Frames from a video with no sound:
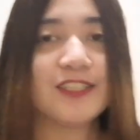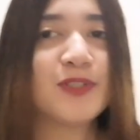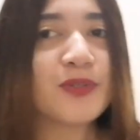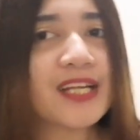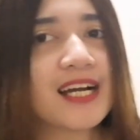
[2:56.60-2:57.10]

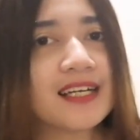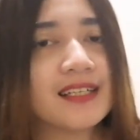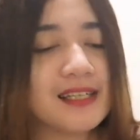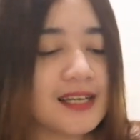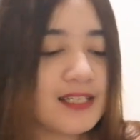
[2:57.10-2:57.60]
Joke lang.
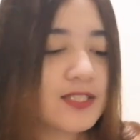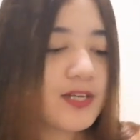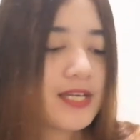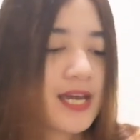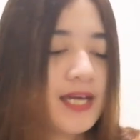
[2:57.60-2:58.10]
So,
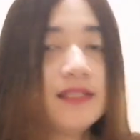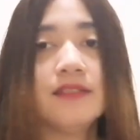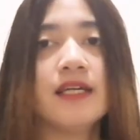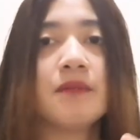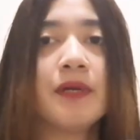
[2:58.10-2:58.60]

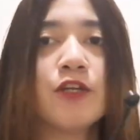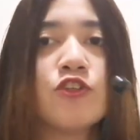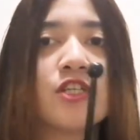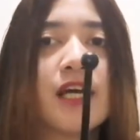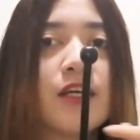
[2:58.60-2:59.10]
ayan. Then,
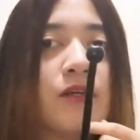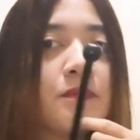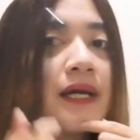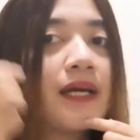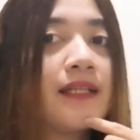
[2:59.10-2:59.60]
meron siya, ayan,
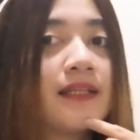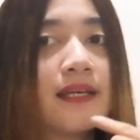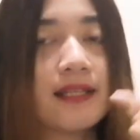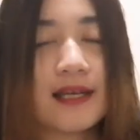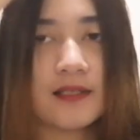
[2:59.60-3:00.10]
parang
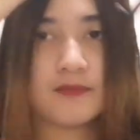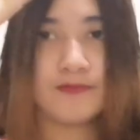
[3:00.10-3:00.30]
antena.